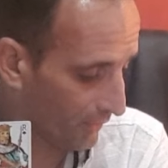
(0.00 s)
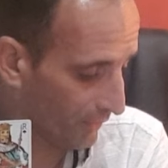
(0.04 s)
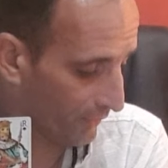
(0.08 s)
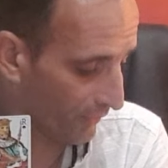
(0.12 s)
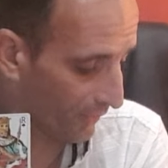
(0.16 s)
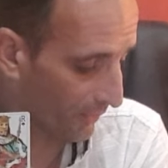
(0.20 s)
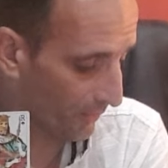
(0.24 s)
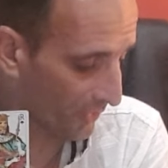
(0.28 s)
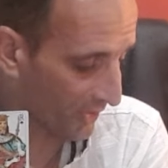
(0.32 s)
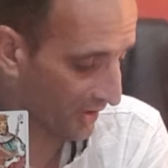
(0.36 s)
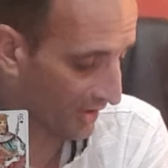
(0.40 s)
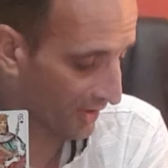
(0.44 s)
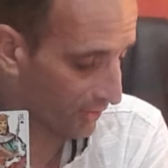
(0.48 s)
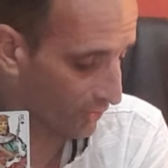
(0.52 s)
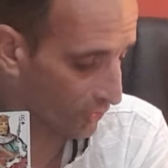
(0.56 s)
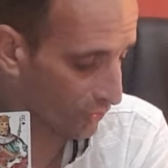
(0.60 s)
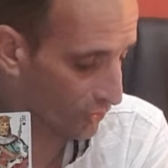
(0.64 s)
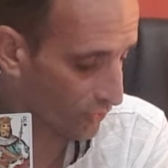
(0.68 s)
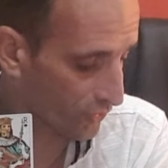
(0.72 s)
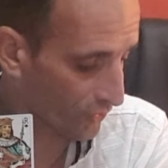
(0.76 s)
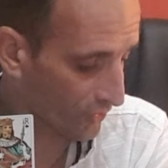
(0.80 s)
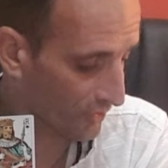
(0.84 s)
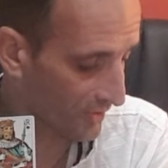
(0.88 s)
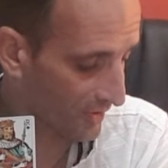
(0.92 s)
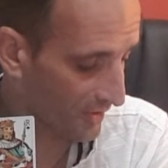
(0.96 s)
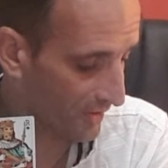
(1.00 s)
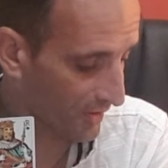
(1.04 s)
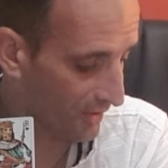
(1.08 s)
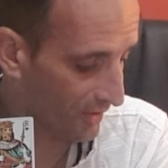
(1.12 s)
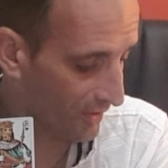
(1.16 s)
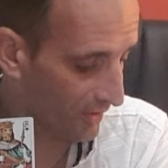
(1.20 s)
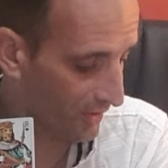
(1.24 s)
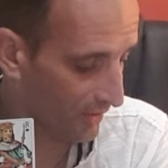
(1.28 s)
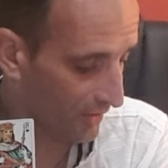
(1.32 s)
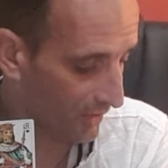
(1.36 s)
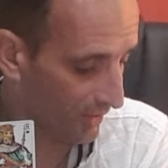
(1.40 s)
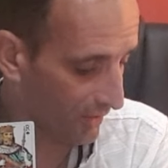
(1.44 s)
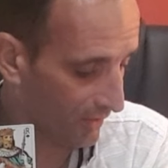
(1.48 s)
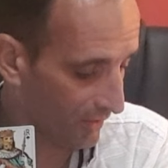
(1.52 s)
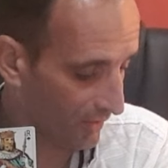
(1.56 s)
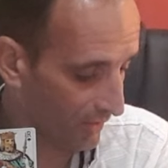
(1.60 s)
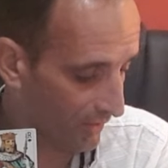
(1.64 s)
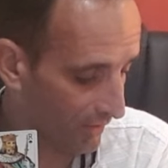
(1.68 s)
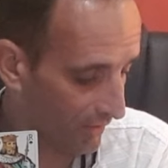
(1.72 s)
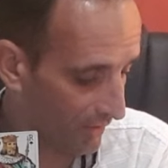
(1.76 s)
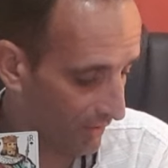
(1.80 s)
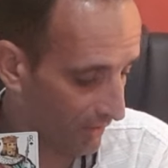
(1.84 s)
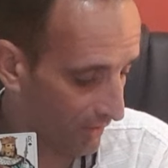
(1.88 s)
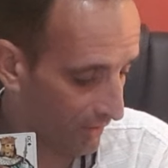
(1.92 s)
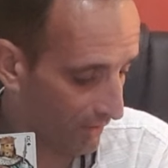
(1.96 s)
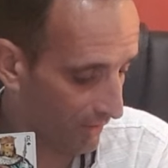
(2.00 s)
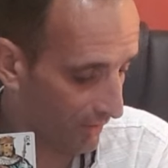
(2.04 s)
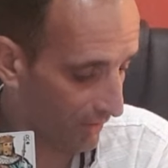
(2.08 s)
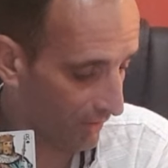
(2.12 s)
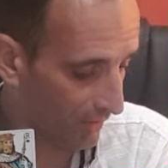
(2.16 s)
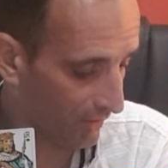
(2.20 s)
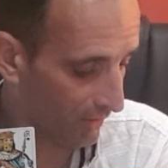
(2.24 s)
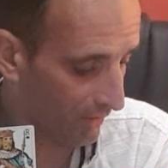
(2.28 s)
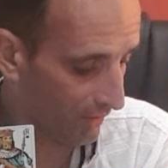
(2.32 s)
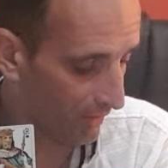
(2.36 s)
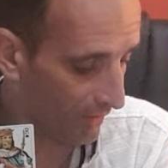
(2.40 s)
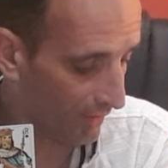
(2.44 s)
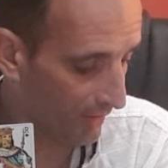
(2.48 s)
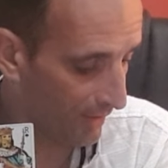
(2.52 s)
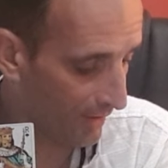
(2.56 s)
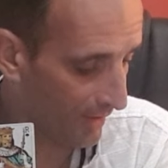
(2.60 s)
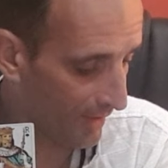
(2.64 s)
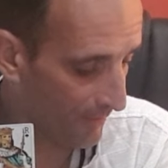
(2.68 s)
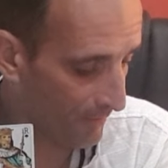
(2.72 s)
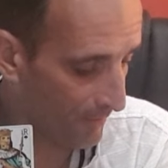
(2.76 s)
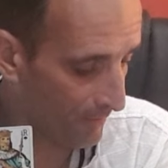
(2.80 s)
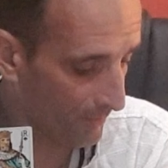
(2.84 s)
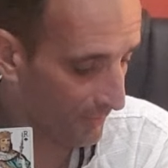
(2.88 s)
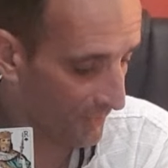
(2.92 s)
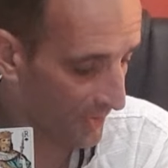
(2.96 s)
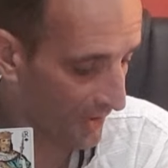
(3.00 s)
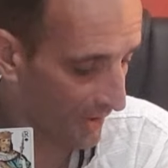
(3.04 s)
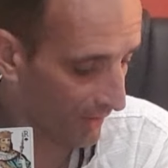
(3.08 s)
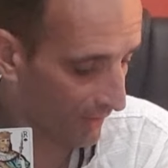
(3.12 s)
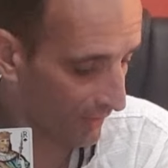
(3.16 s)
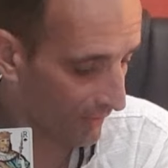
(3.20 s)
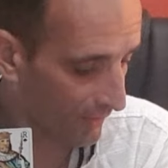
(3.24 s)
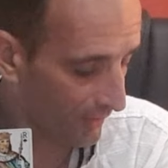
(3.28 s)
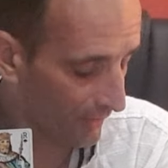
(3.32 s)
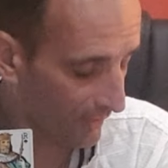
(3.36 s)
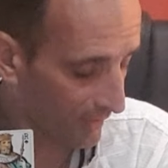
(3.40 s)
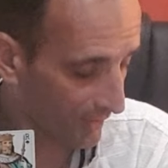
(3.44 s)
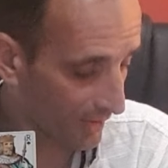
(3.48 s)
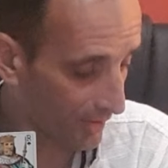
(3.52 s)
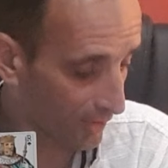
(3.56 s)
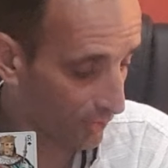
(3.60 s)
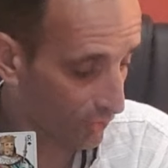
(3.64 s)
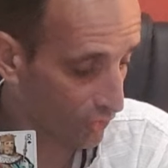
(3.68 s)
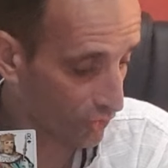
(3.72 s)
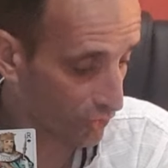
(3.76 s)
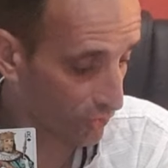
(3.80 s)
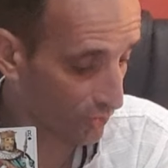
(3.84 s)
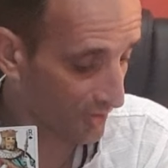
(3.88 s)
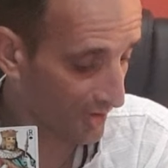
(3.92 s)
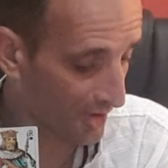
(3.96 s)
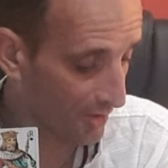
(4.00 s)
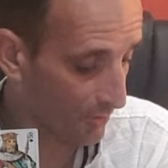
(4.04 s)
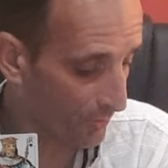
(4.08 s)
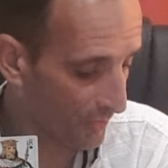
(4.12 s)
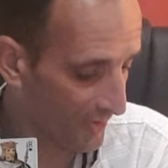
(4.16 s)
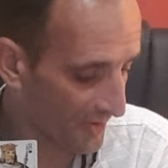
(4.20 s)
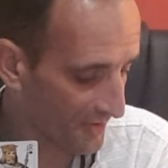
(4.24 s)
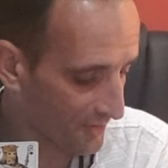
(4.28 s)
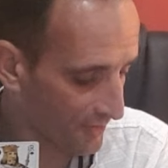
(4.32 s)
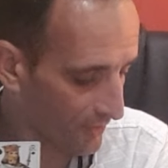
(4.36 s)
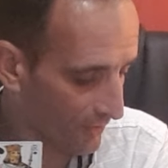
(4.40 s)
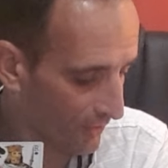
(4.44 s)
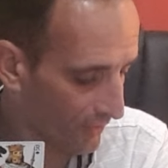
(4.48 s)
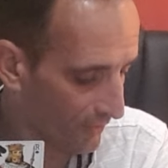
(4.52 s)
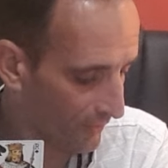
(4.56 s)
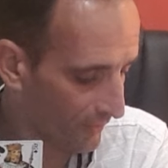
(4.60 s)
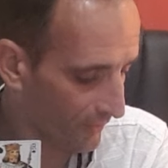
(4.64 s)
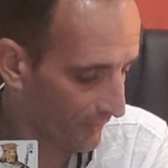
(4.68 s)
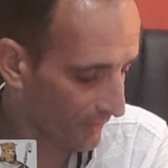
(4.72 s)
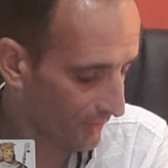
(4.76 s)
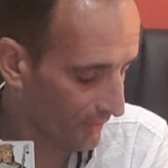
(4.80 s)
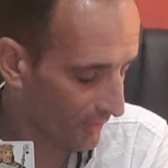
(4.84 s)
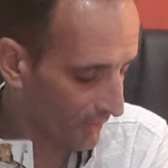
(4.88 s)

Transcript: vraiment quelque chose qui l'aime bien, quelque chose qui le passionne.